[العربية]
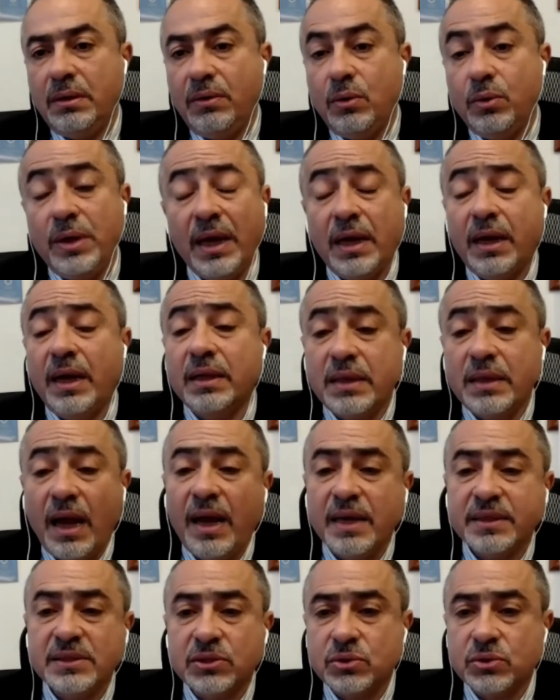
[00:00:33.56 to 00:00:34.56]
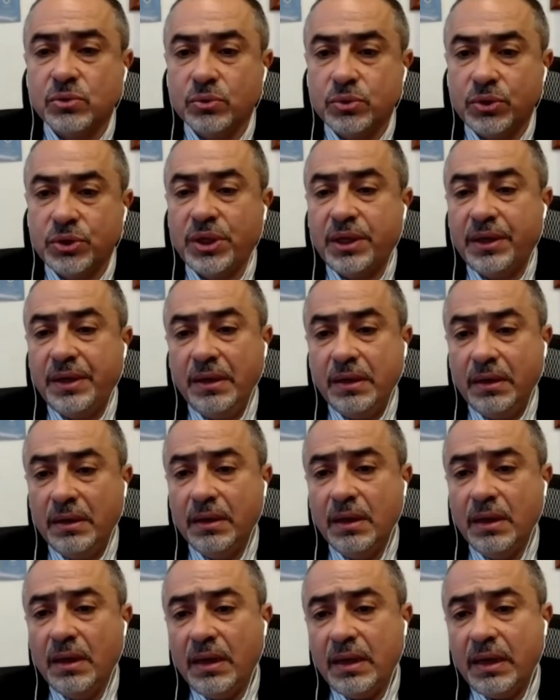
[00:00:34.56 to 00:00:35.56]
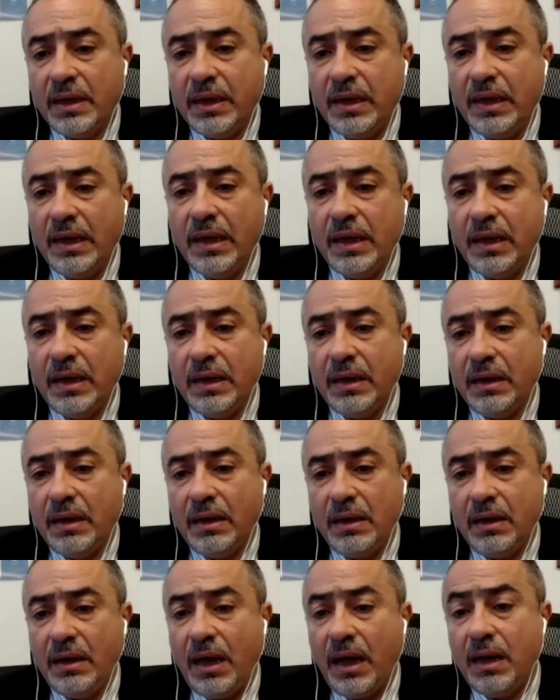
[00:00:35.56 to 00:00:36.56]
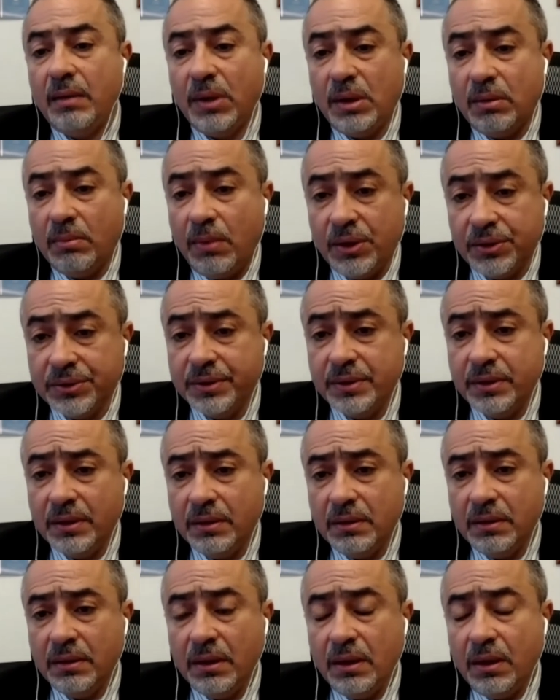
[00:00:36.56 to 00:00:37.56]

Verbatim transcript: آه، هناك تحسن جرى خلال العام الماضي